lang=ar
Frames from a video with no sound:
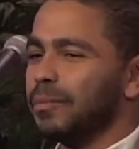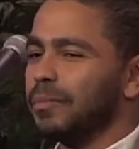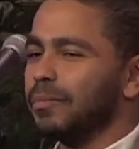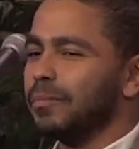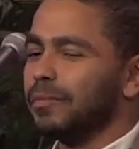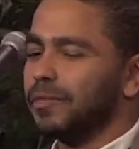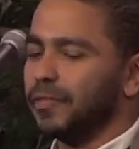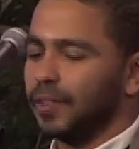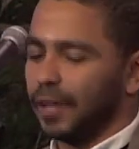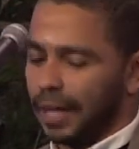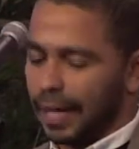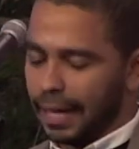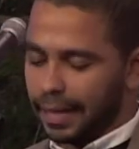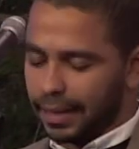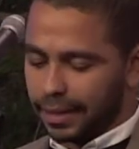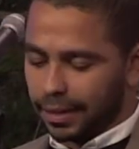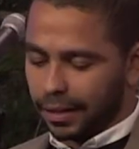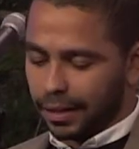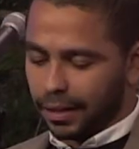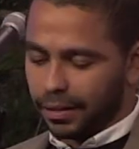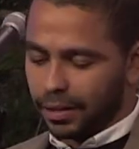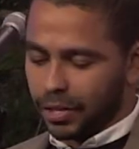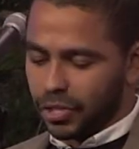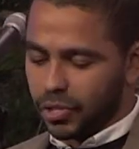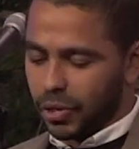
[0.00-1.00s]
فلقيت
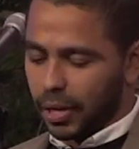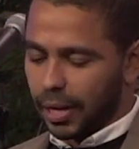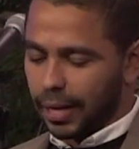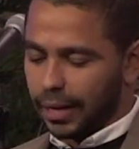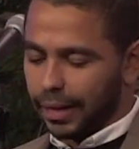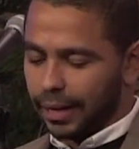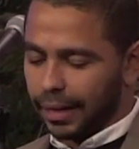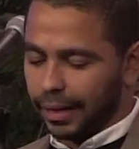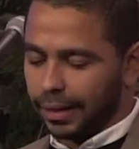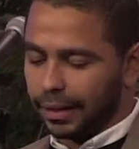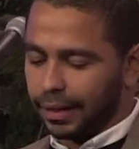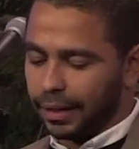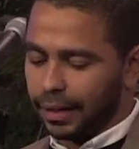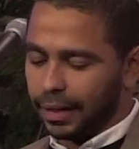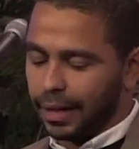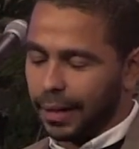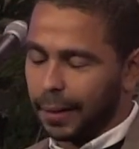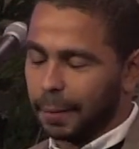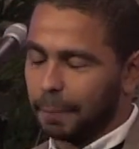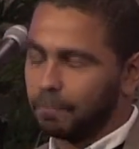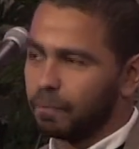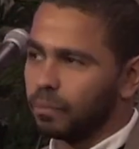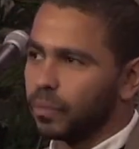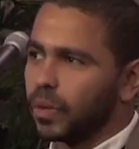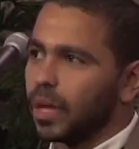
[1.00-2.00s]
النهارده سؤالين
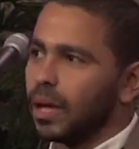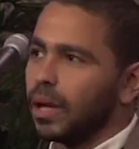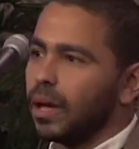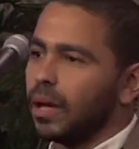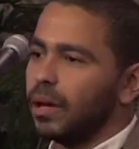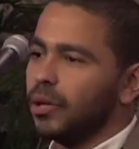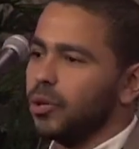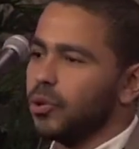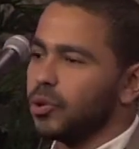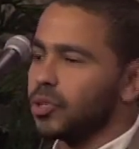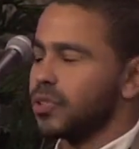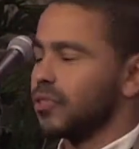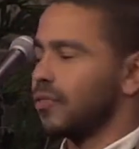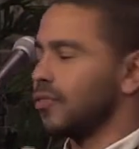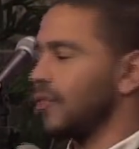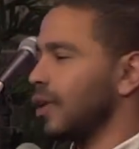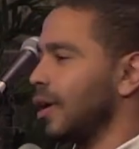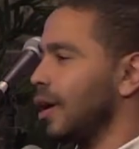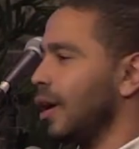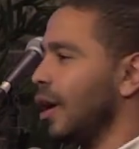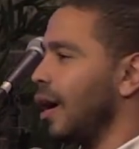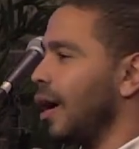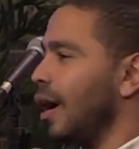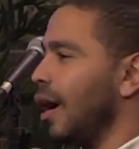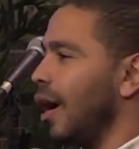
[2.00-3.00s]
يوسف
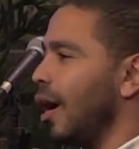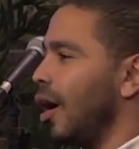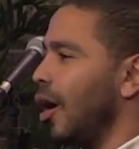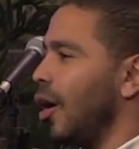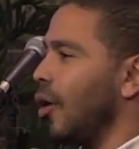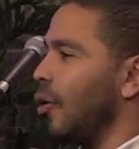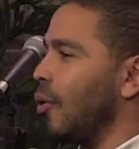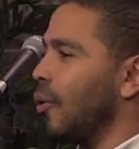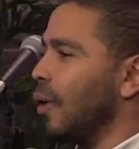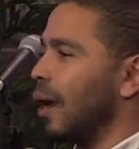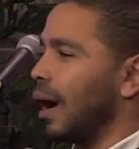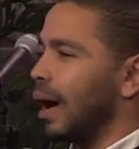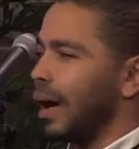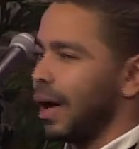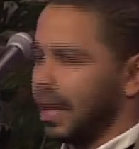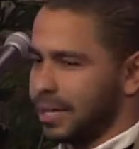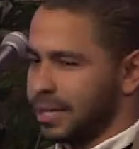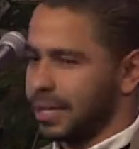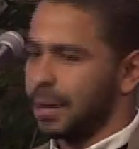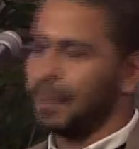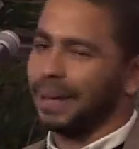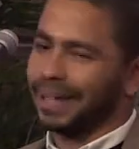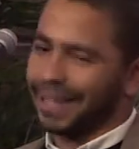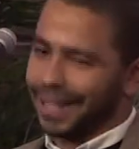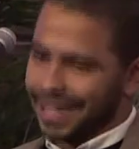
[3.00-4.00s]
هو
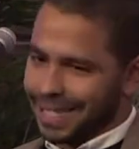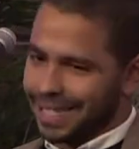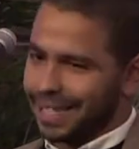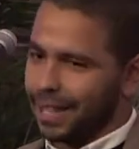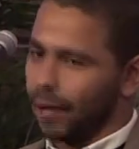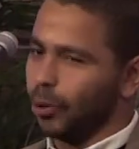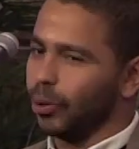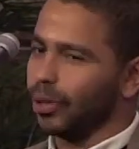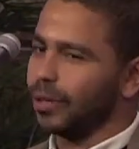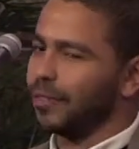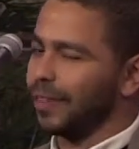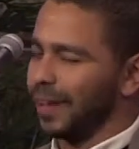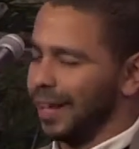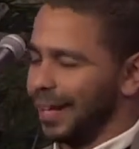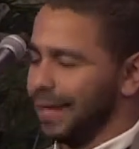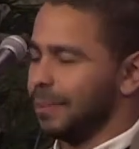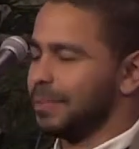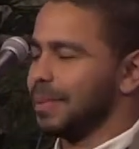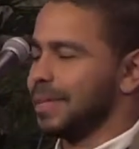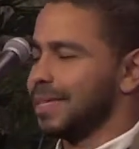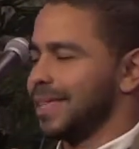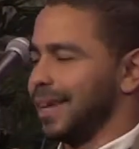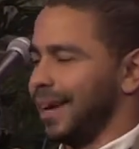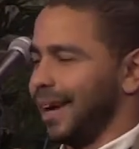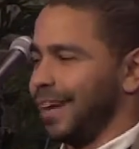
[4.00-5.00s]
اصلا بدرس لهوت فانا ده
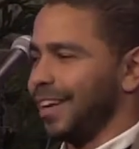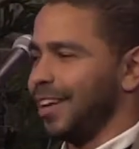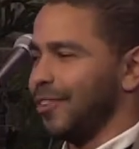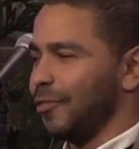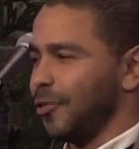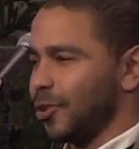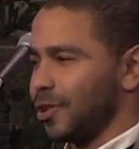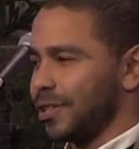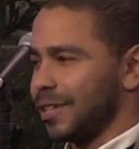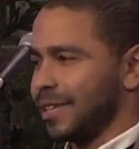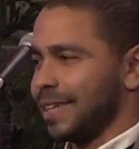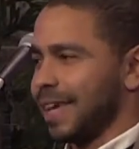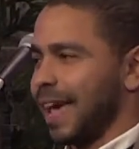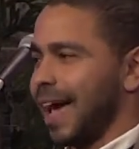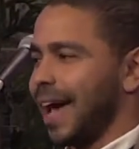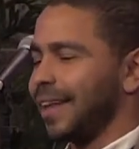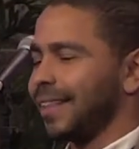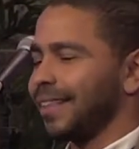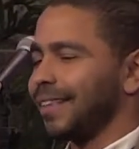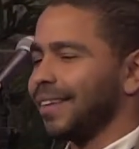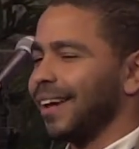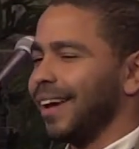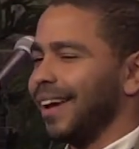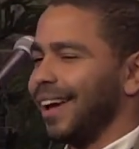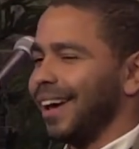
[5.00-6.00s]
بتستغل الفرصه ساعات
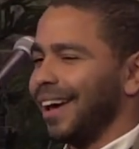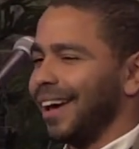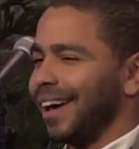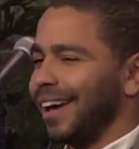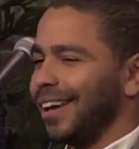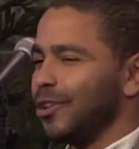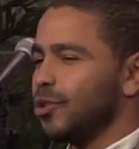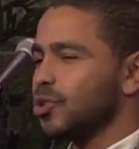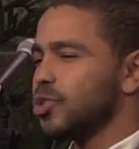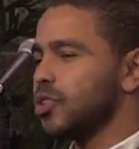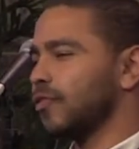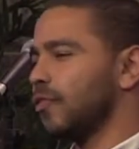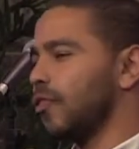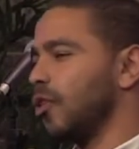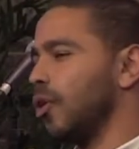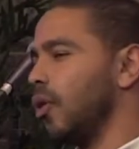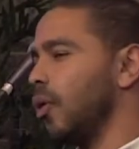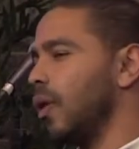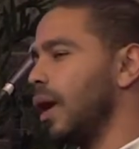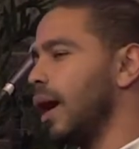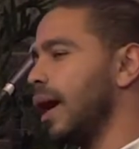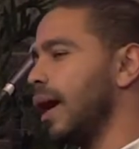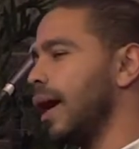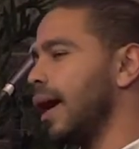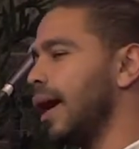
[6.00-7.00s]
آه، يوسف
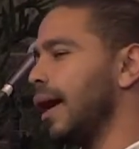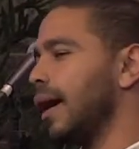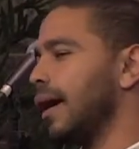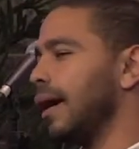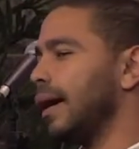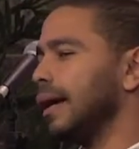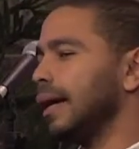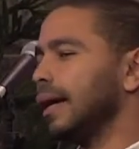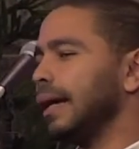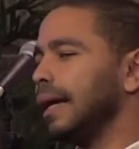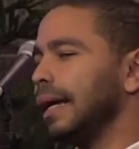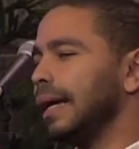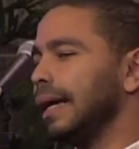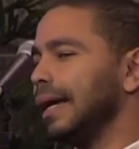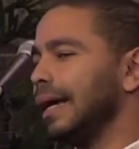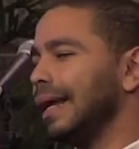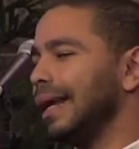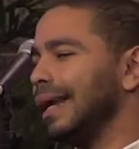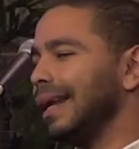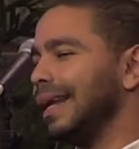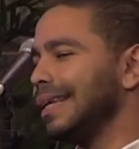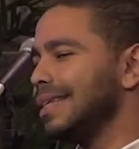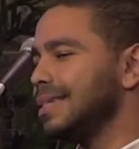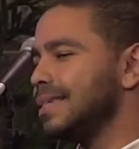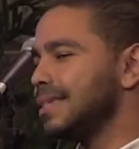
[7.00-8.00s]
هو
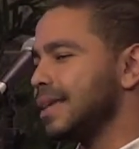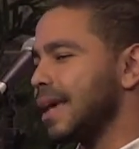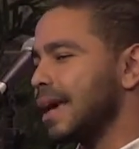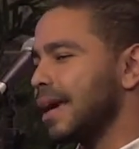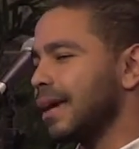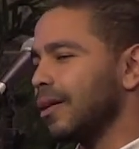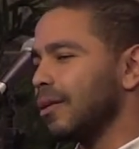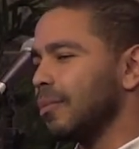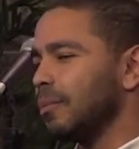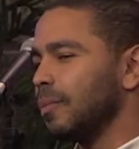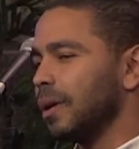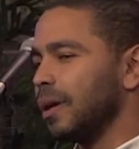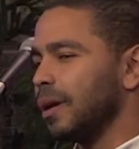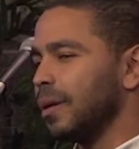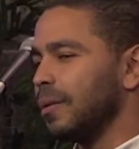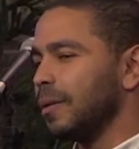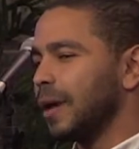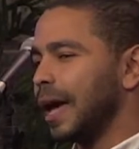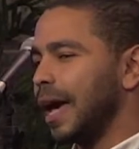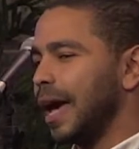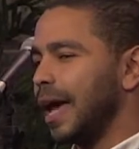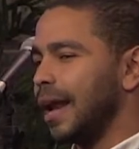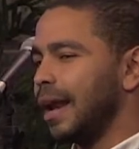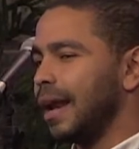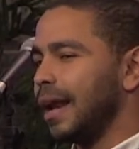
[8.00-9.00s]
ازاي ربنا
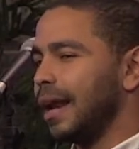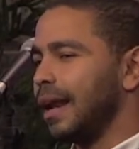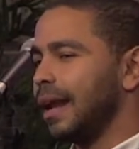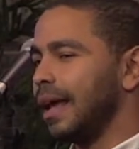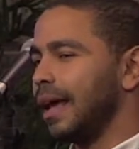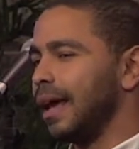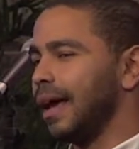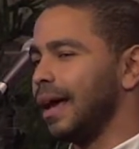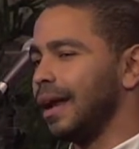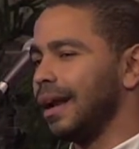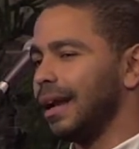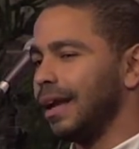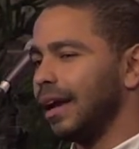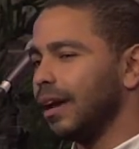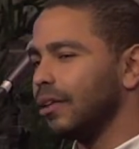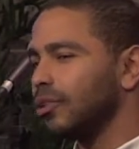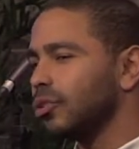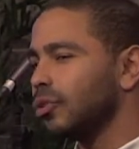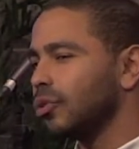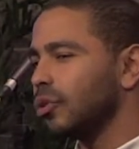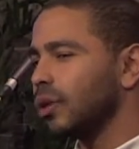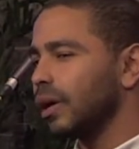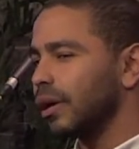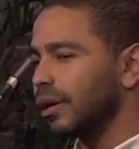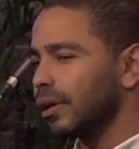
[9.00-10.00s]
قال آه،
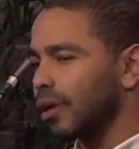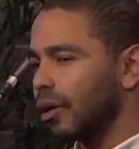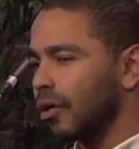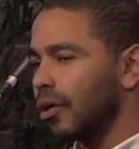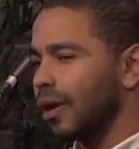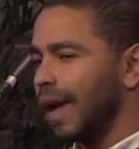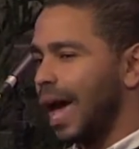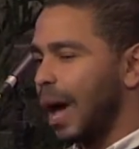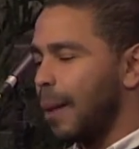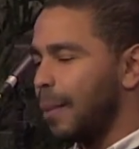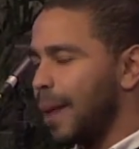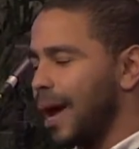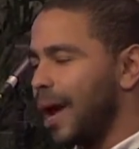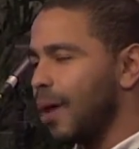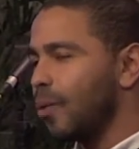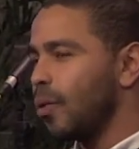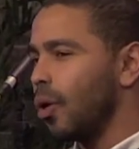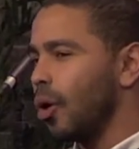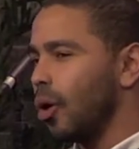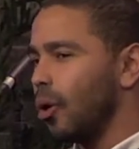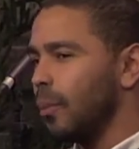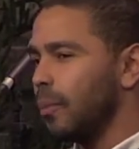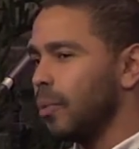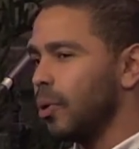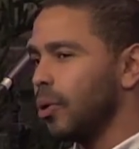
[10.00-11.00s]
ليترك الرجل اباه
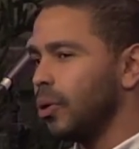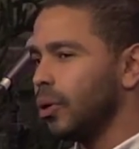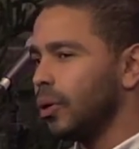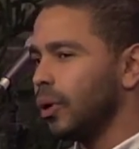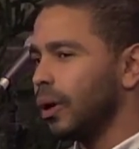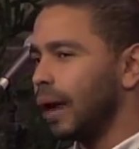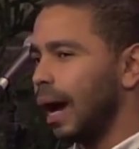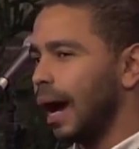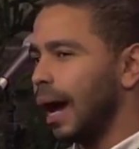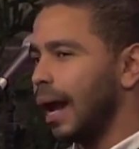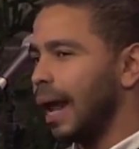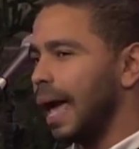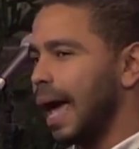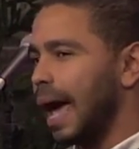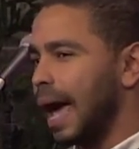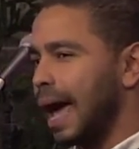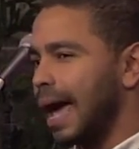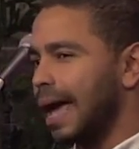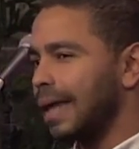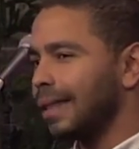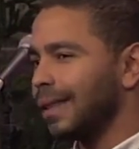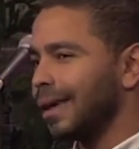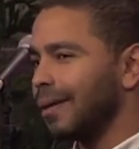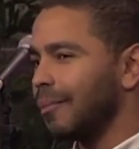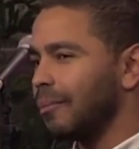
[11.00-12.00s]
وامه على
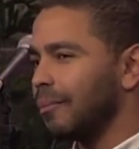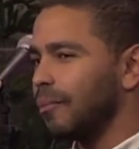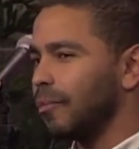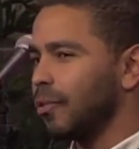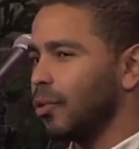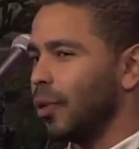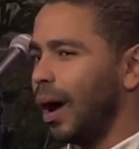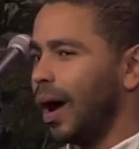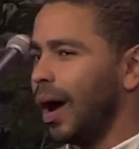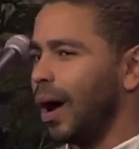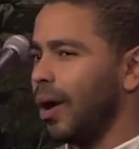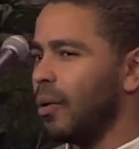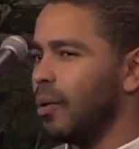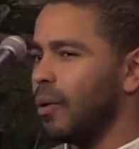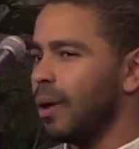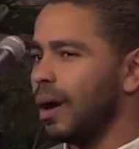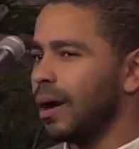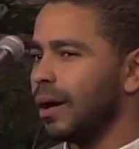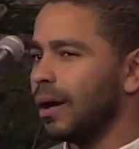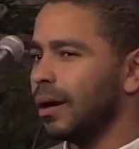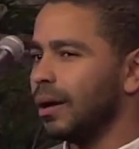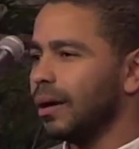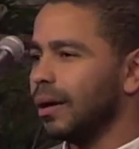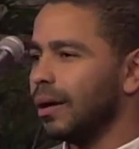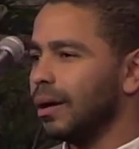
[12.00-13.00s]
ادم وحواء
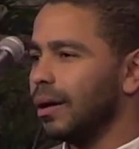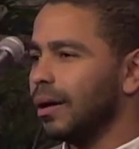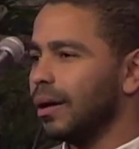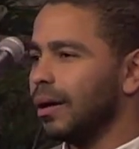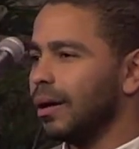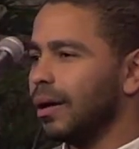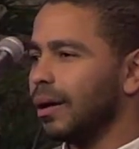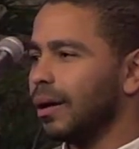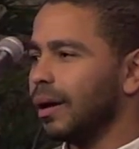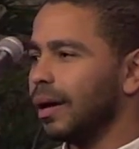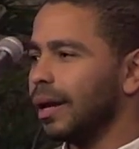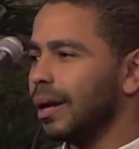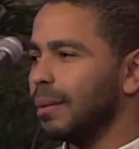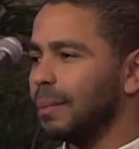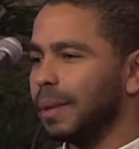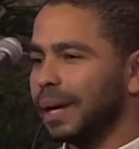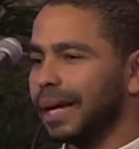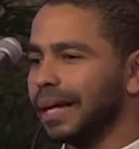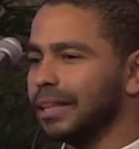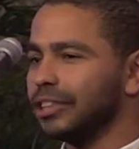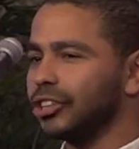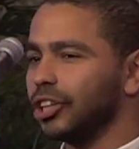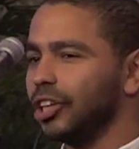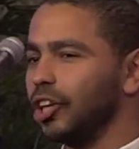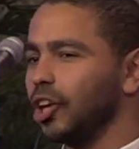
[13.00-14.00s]
اللي ما
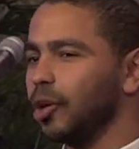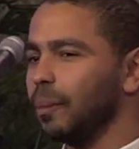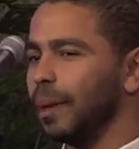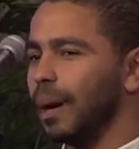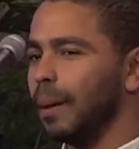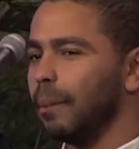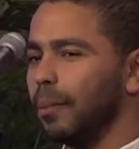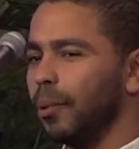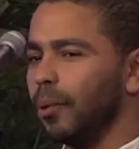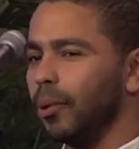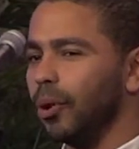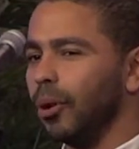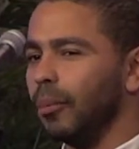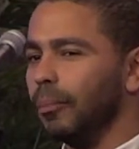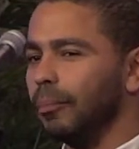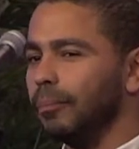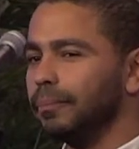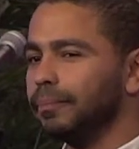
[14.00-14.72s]
كانش ليهم اب وام